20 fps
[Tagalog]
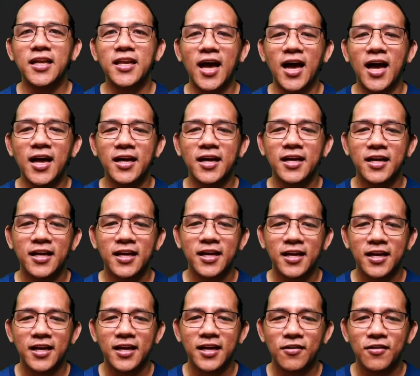na
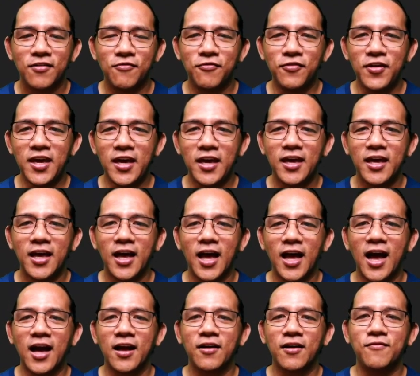V,
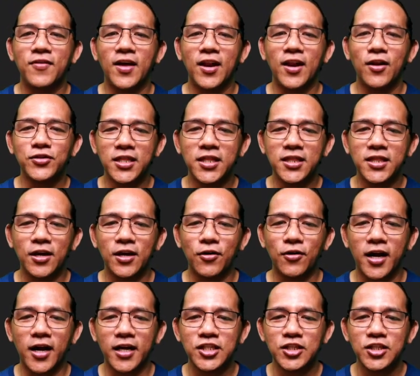ang velocity or
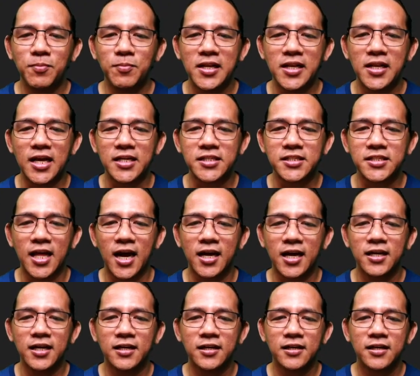ang speed class
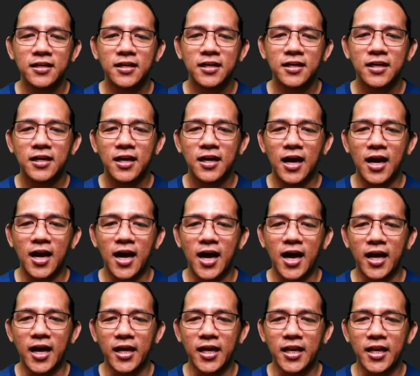ng uh,
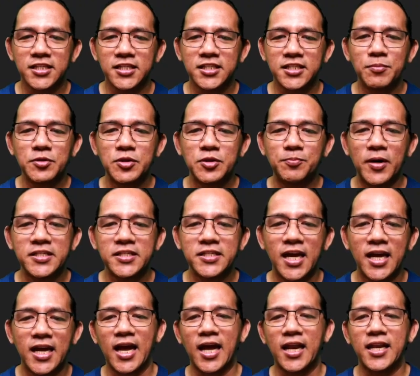in steps per
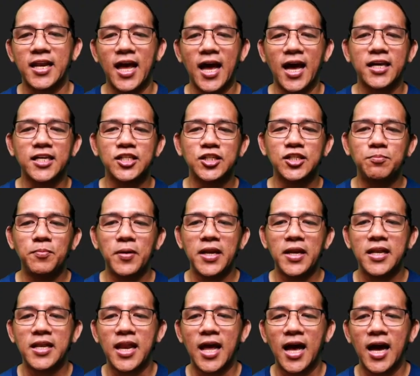second, ang
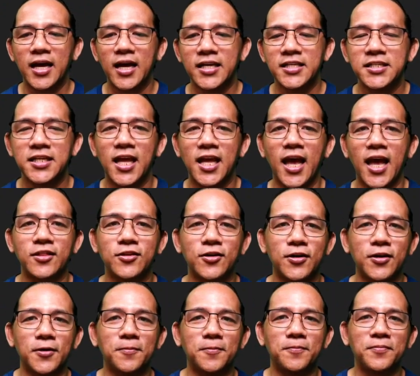speed ng
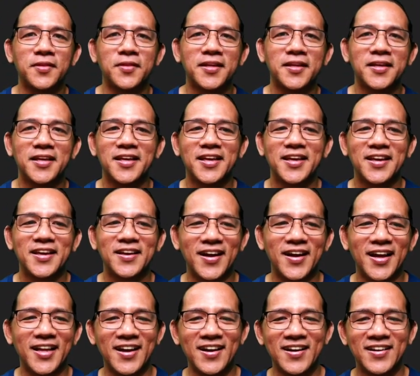escalator. Kaya
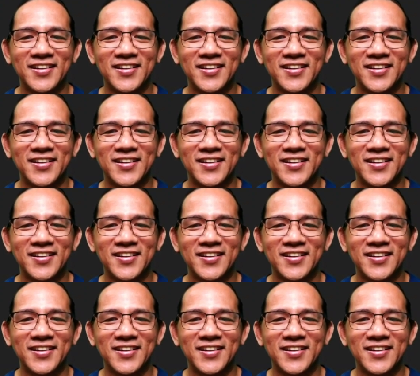niya,